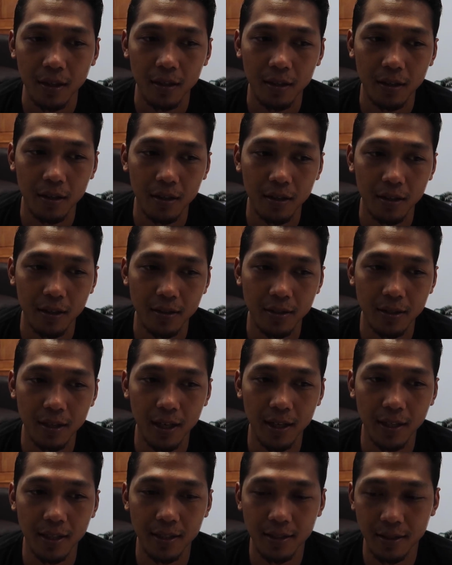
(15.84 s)
uh,
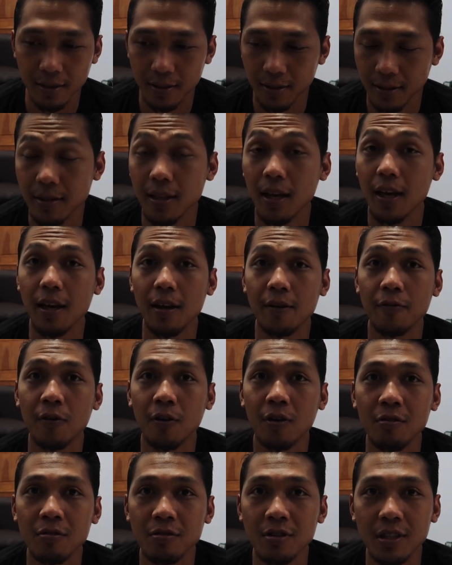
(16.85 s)
istilahnya saya
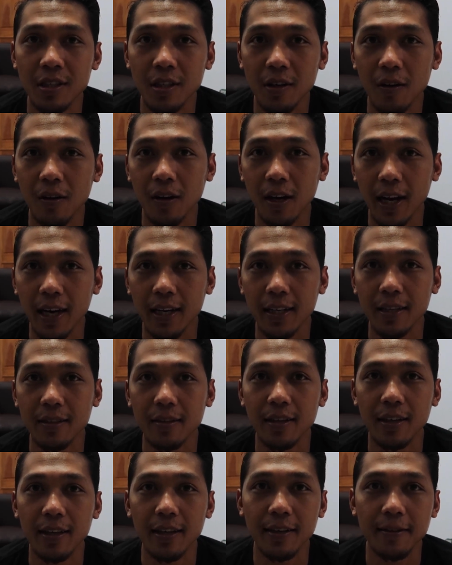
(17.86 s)
fokus di online
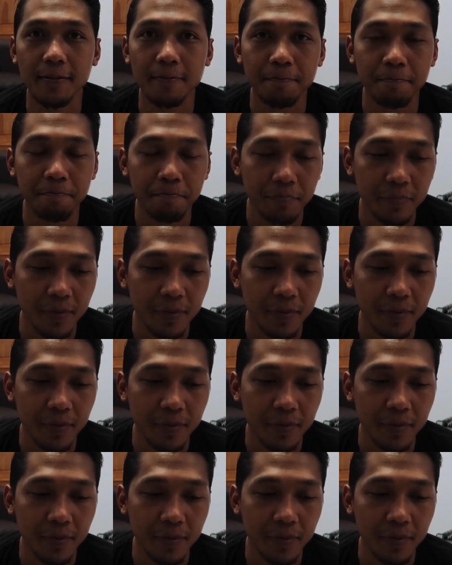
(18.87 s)
gitu ya.